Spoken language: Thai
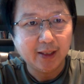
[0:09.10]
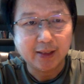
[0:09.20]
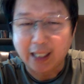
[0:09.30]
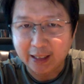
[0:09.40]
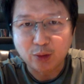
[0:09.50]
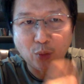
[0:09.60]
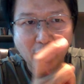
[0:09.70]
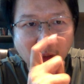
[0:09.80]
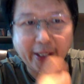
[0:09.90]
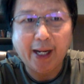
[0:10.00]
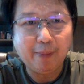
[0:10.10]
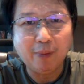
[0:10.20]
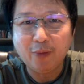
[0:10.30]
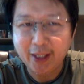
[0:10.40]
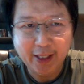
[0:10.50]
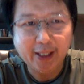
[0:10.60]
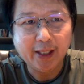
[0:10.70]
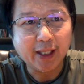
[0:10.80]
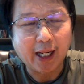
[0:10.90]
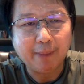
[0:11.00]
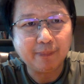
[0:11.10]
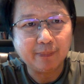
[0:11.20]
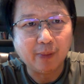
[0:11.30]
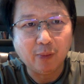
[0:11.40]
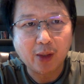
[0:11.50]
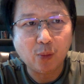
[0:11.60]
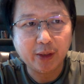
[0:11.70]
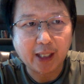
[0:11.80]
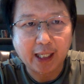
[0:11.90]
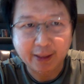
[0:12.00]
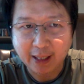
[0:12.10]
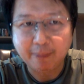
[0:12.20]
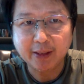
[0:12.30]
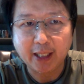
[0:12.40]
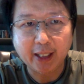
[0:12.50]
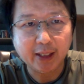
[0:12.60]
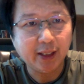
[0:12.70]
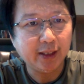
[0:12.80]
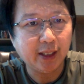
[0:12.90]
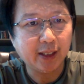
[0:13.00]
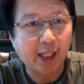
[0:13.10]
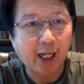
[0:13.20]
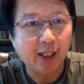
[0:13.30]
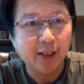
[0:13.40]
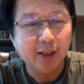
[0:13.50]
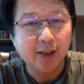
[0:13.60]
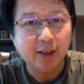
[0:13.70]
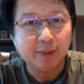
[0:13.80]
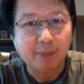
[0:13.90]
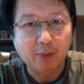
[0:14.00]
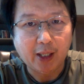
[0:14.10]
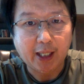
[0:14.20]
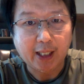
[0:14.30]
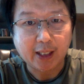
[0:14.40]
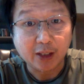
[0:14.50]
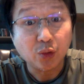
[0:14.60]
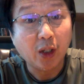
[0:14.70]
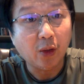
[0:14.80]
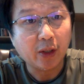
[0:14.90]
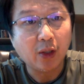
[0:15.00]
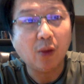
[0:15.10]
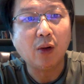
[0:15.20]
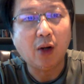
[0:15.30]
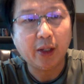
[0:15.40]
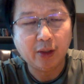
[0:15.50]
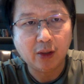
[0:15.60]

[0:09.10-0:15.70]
ถ้าตัวรถนะผมว่าดีนะครับ ผมว่าควรจะหันกลับมาใช้กันเยอะๆนะ เพราะว่าก็ช่วยลดโลกร้อนเนาะ